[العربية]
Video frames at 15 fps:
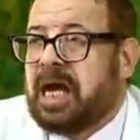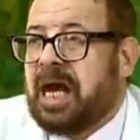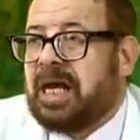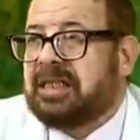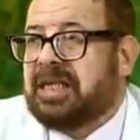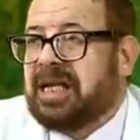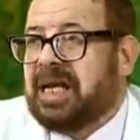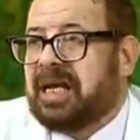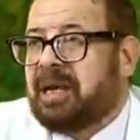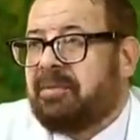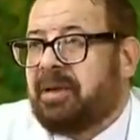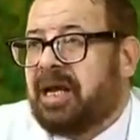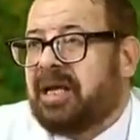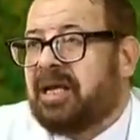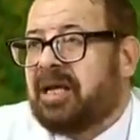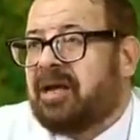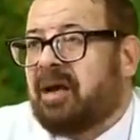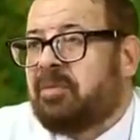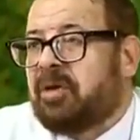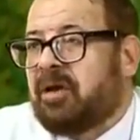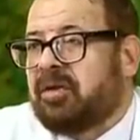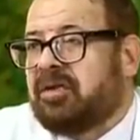عندنا كمان
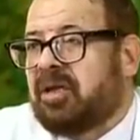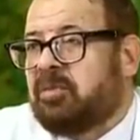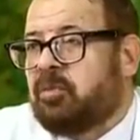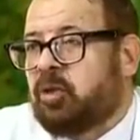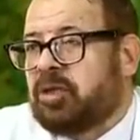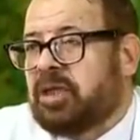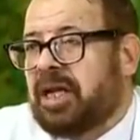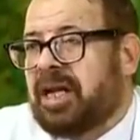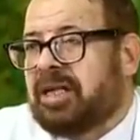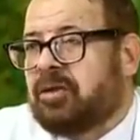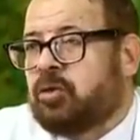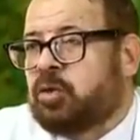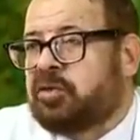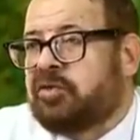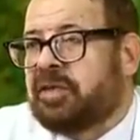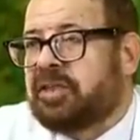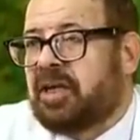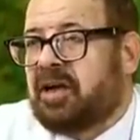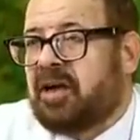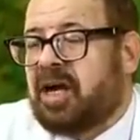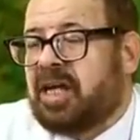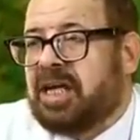الامراض المعديه التي تشفى
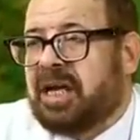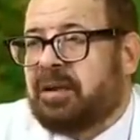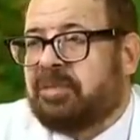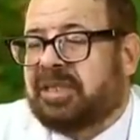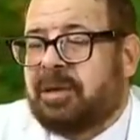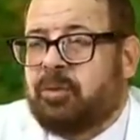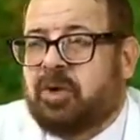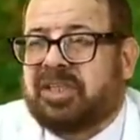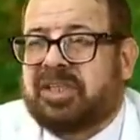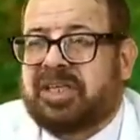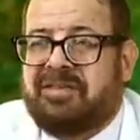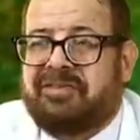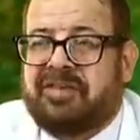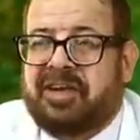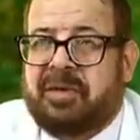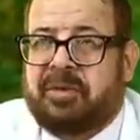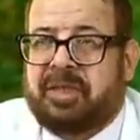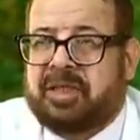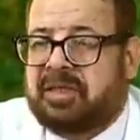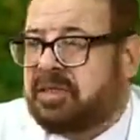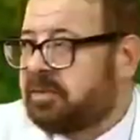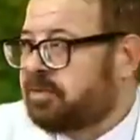تلقائيا بيسموها سيلف
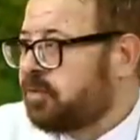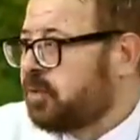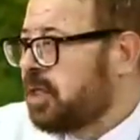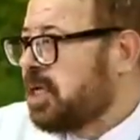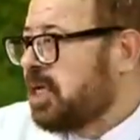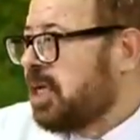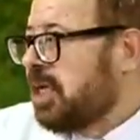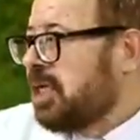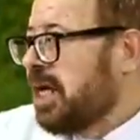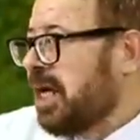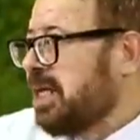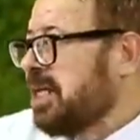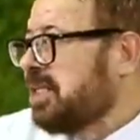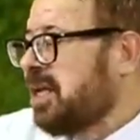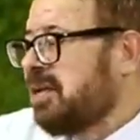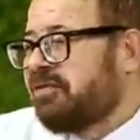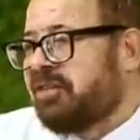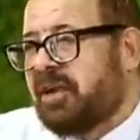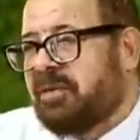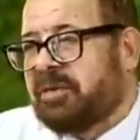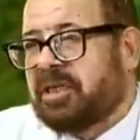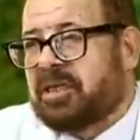ليميتد يعني ايه
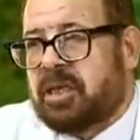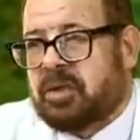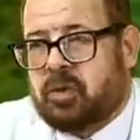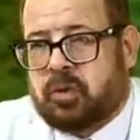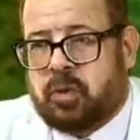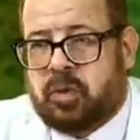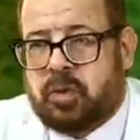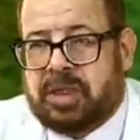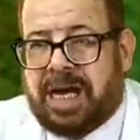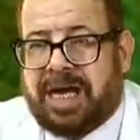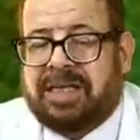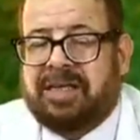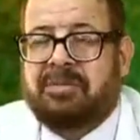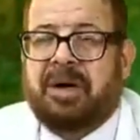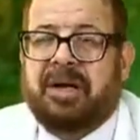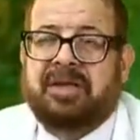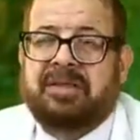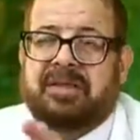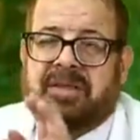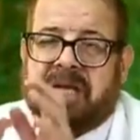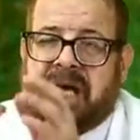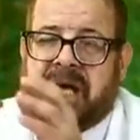سيلف ليميتد يا دكتور يعني
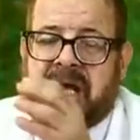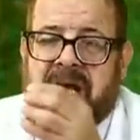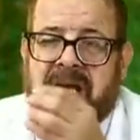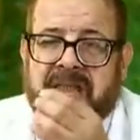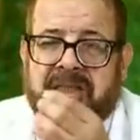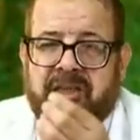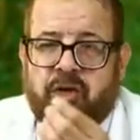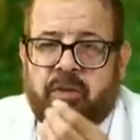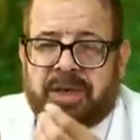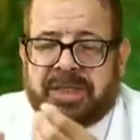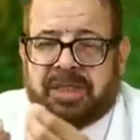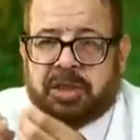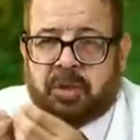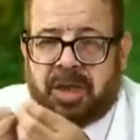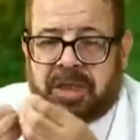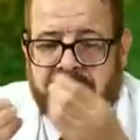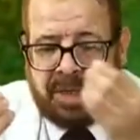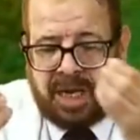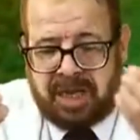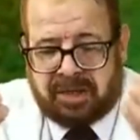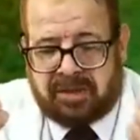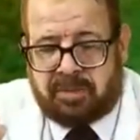المرض اديله بس شويه
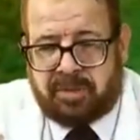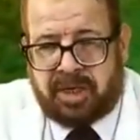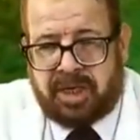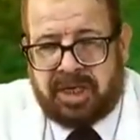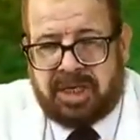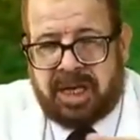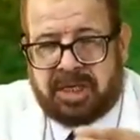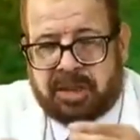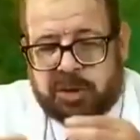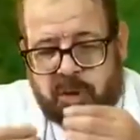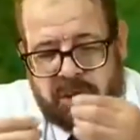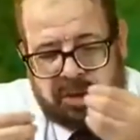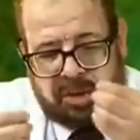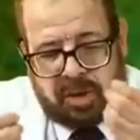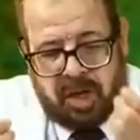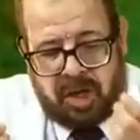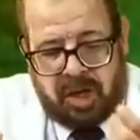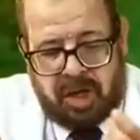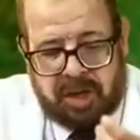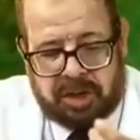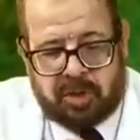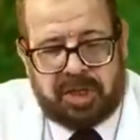مناعه طبيعيه شويه
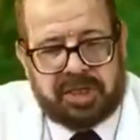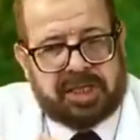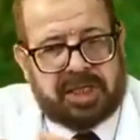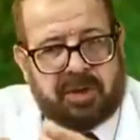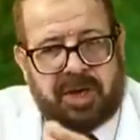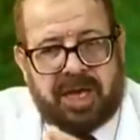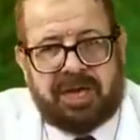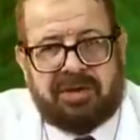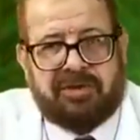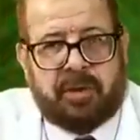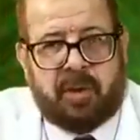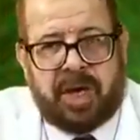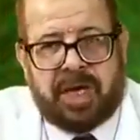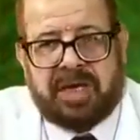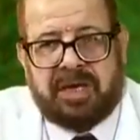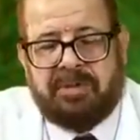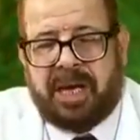راحه شويه سوائل فواكه